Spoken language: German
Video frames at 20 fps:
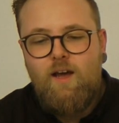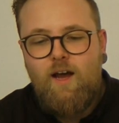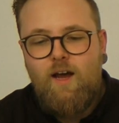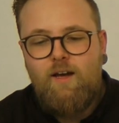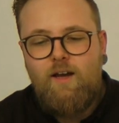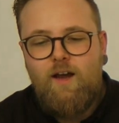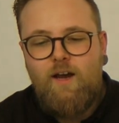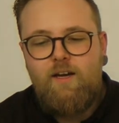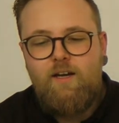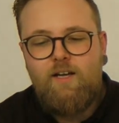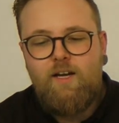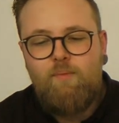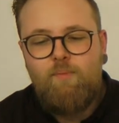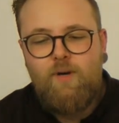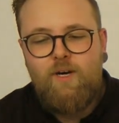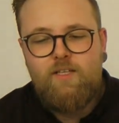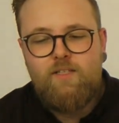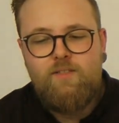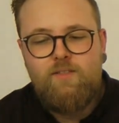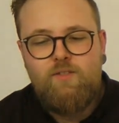ein
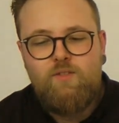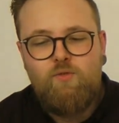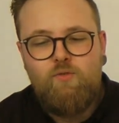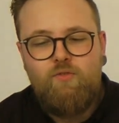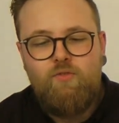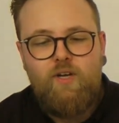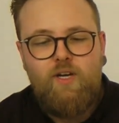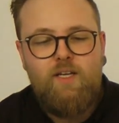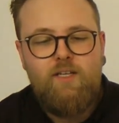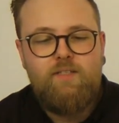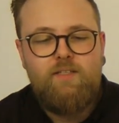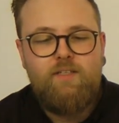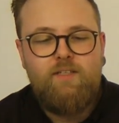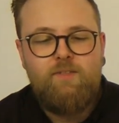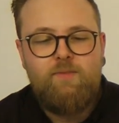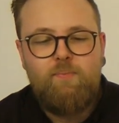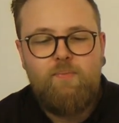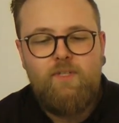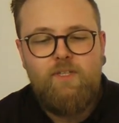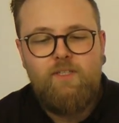einigermaßen
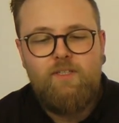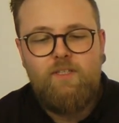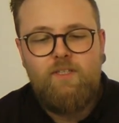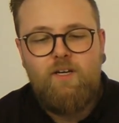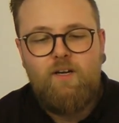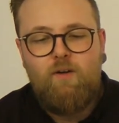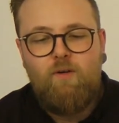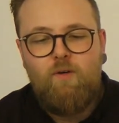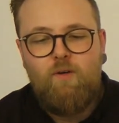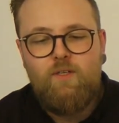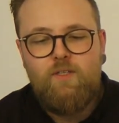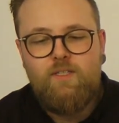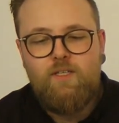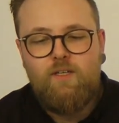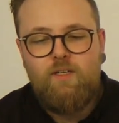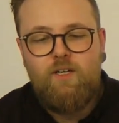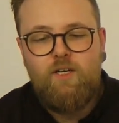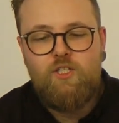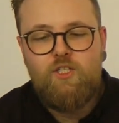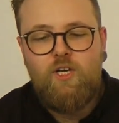zuverlässiges Bild ihrer
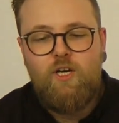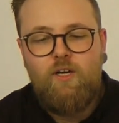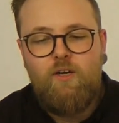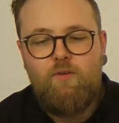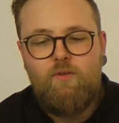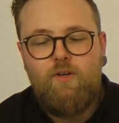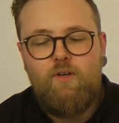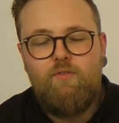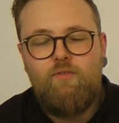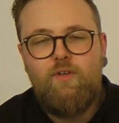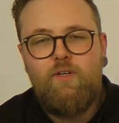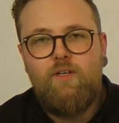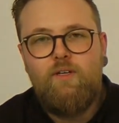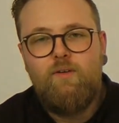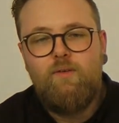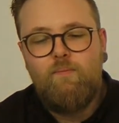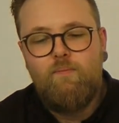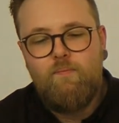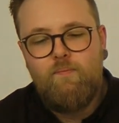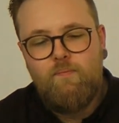äußeren Erscheinung gewinnen.
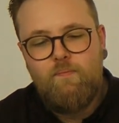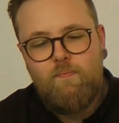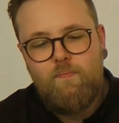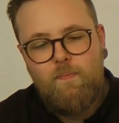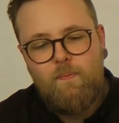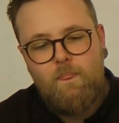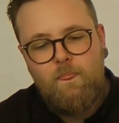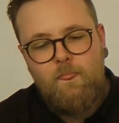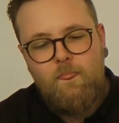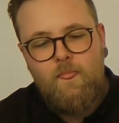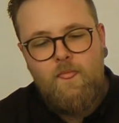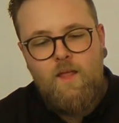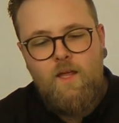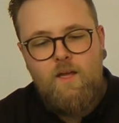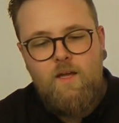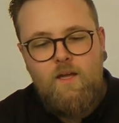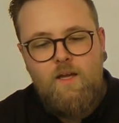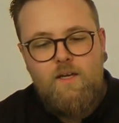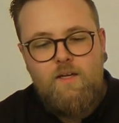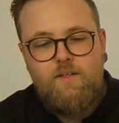
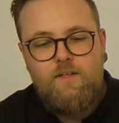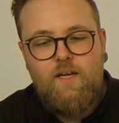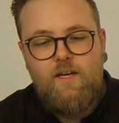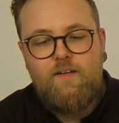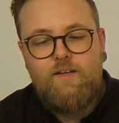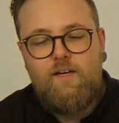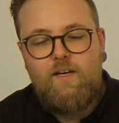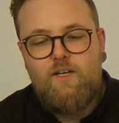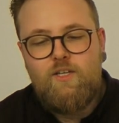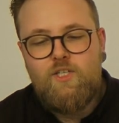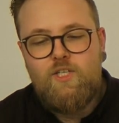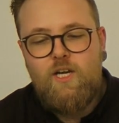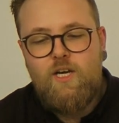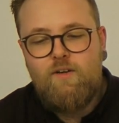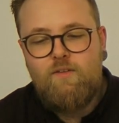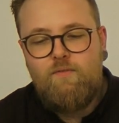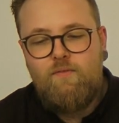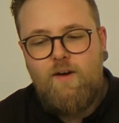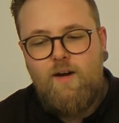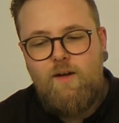Da Della
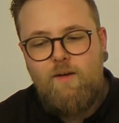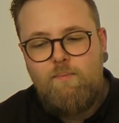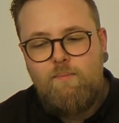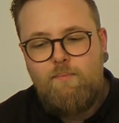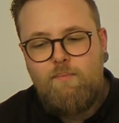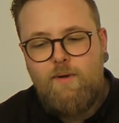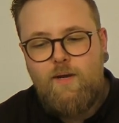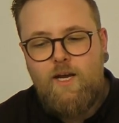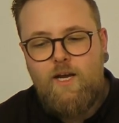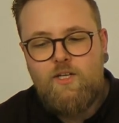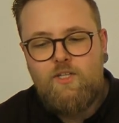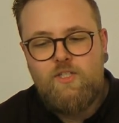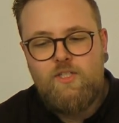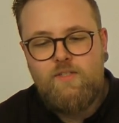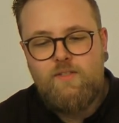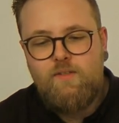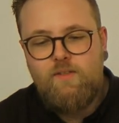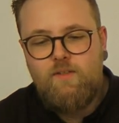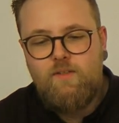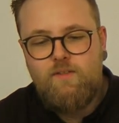schlank war, beherrschte
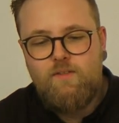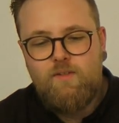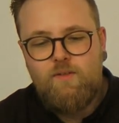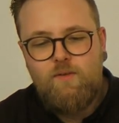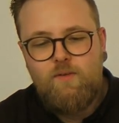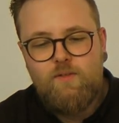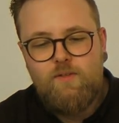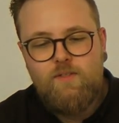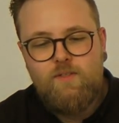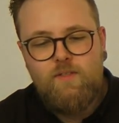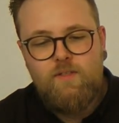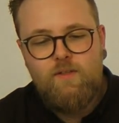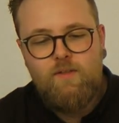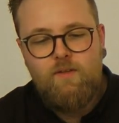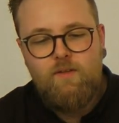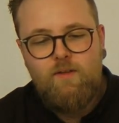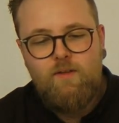sie diese Kunst.